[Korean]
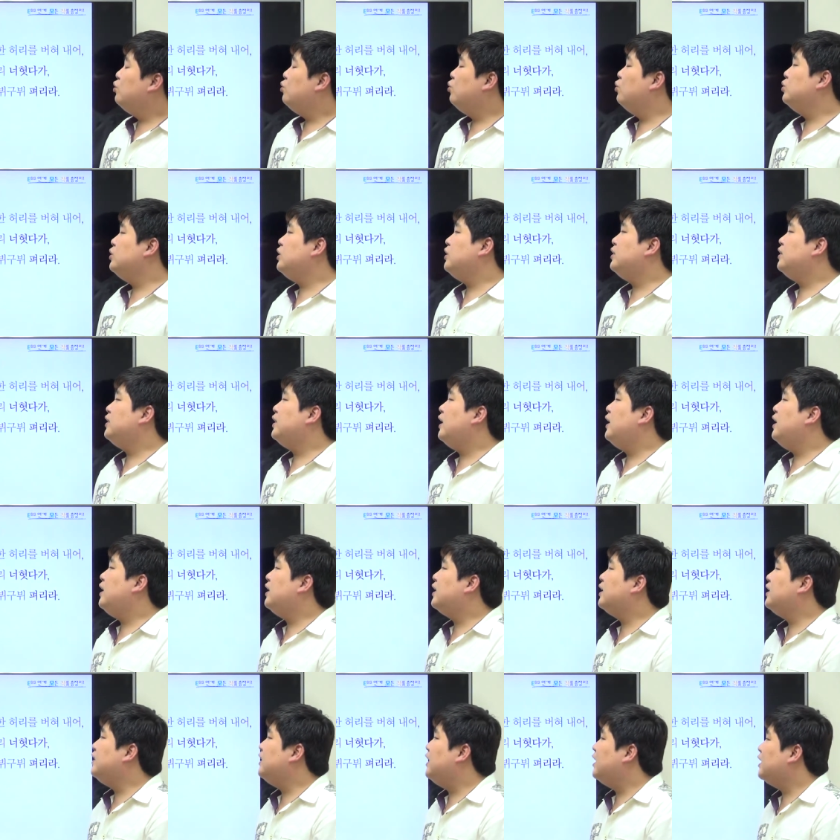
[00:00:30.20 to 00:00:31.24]

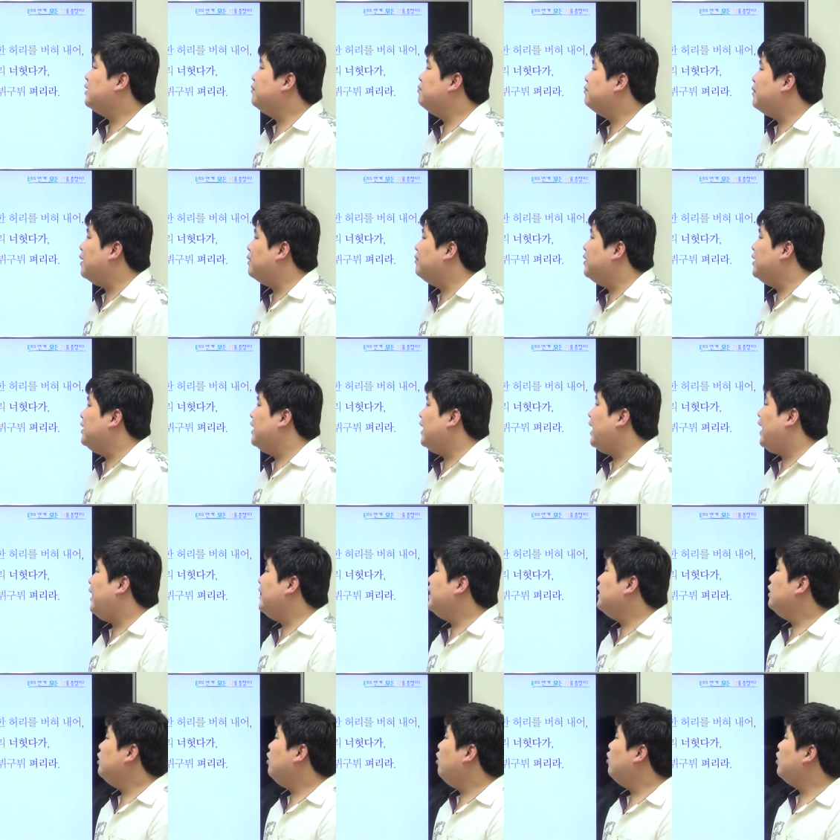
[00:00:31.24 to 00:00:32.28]
동짓달 기나긴 밤을
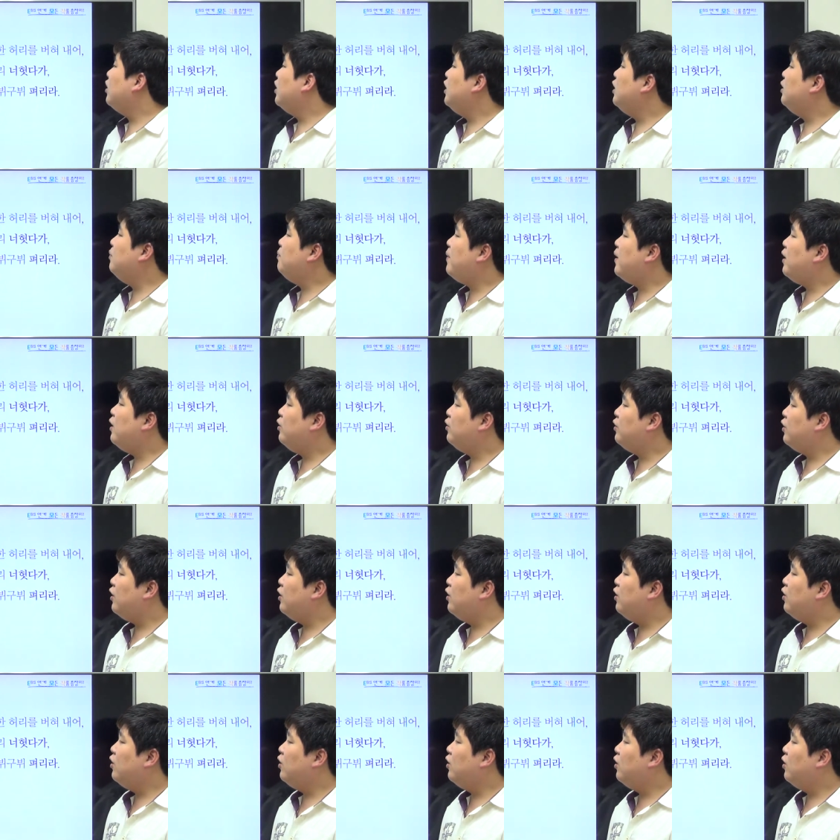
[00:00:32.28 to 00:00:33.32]
한 허리를
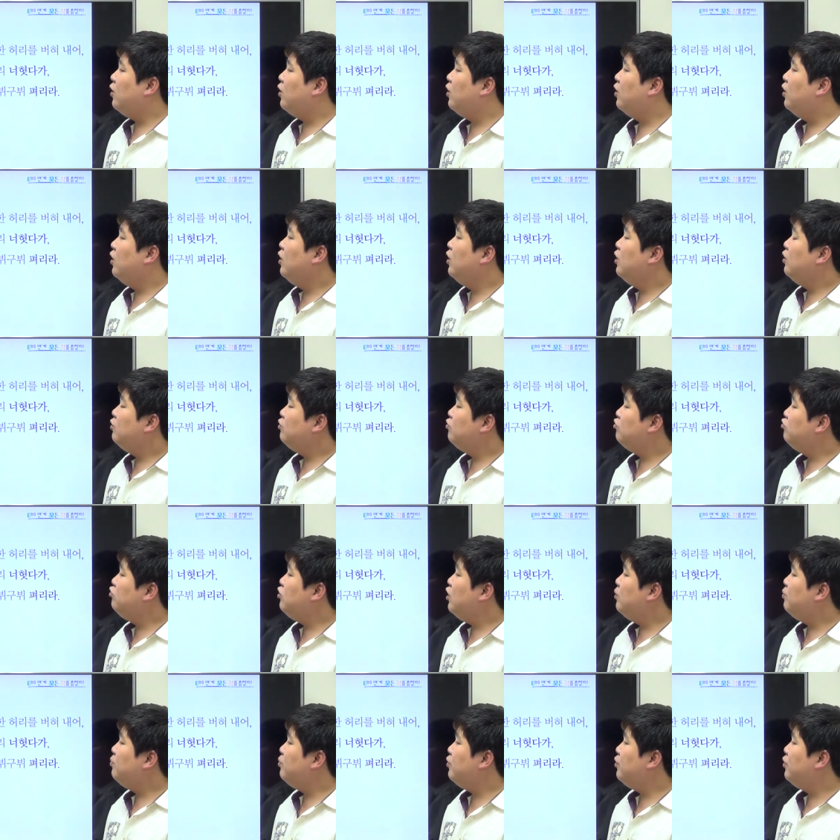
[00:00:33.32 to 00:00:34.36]
베어내요.
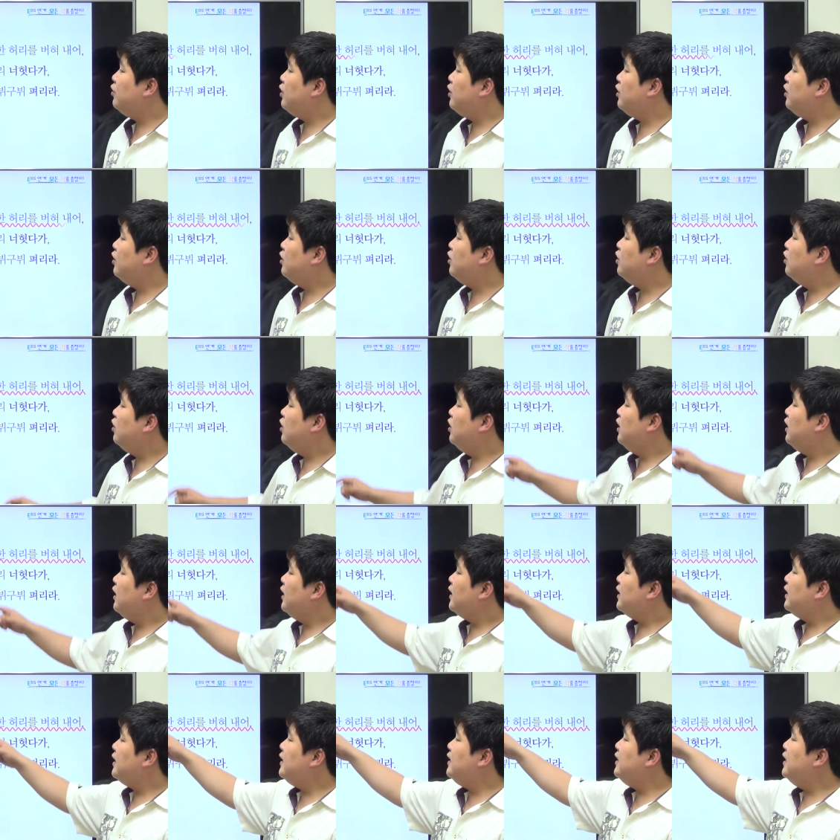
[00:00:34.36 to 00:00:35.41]
중요한 표현이에요.
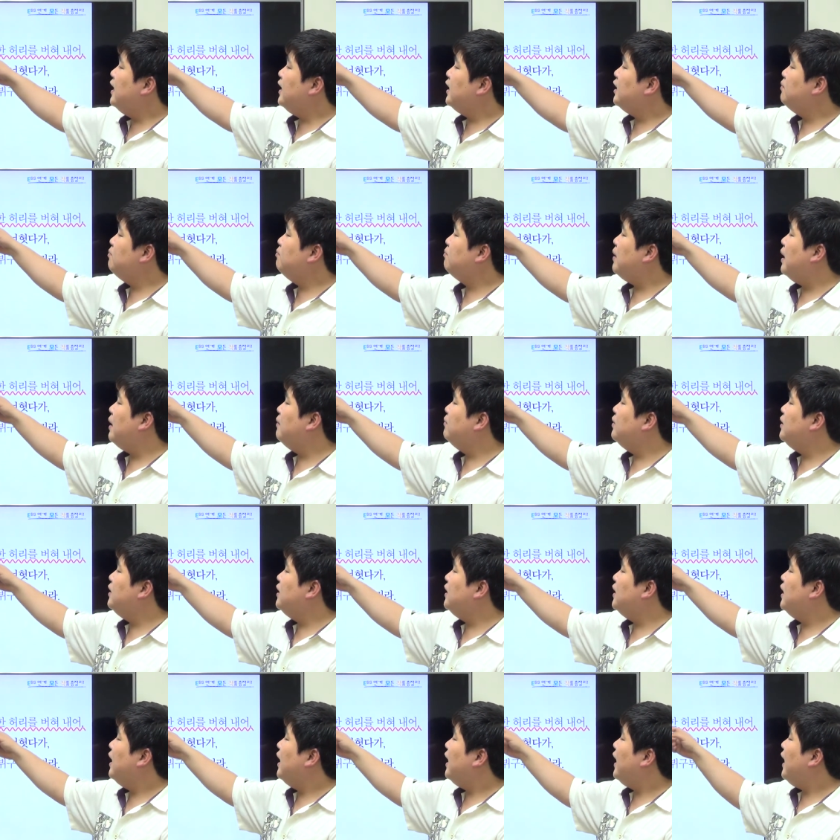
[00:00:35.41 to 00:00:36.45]
기나긴
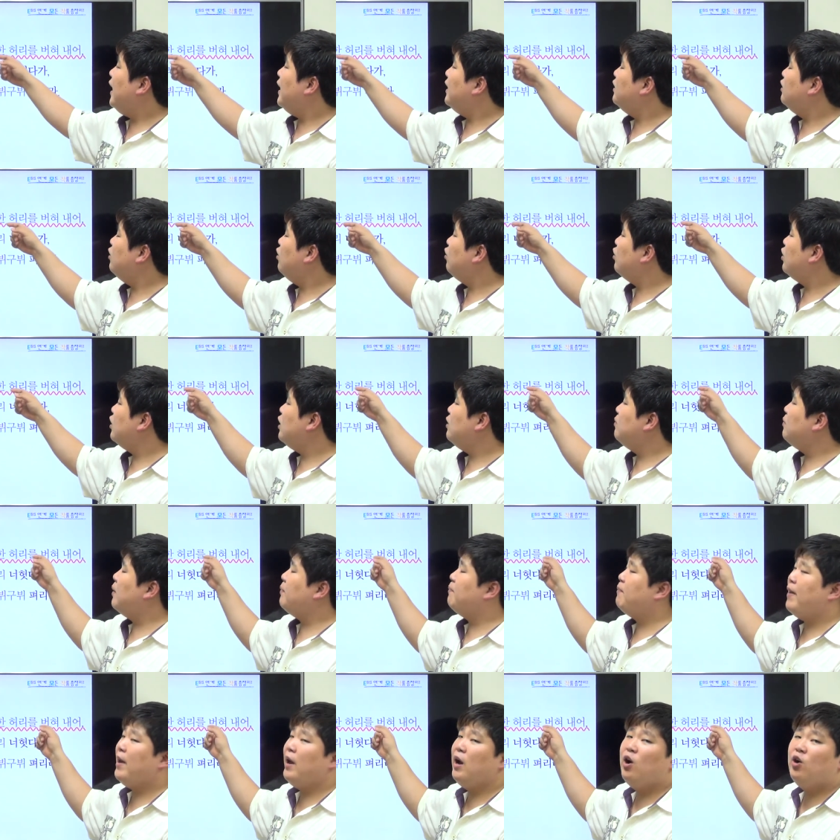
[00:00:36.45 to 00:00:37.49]
밤을 한 허리를
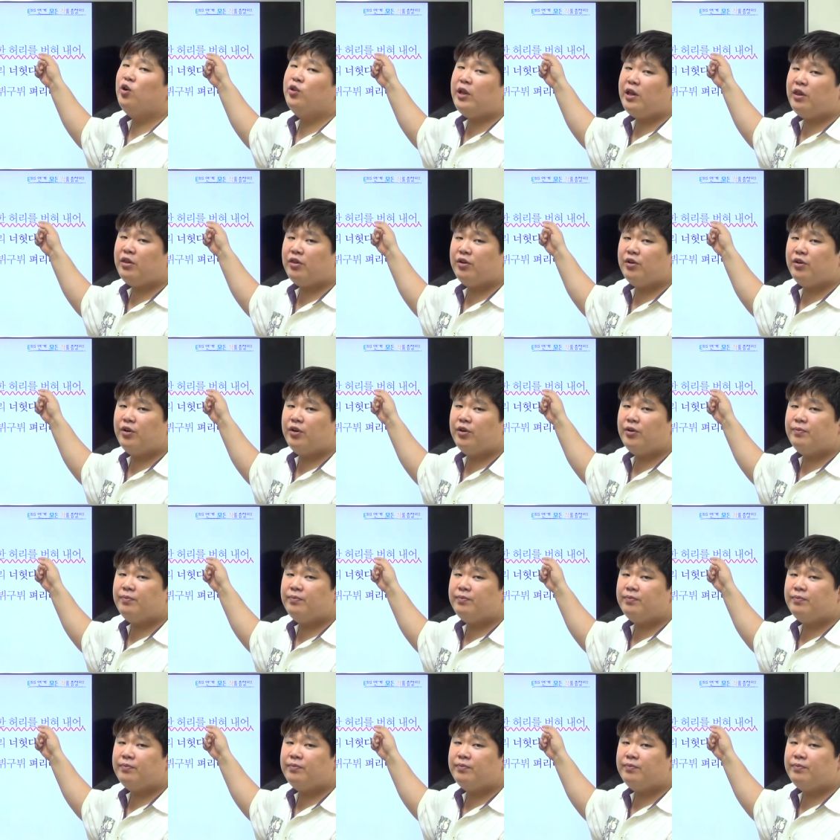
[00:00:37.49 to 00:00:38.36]
막 베어냈어요.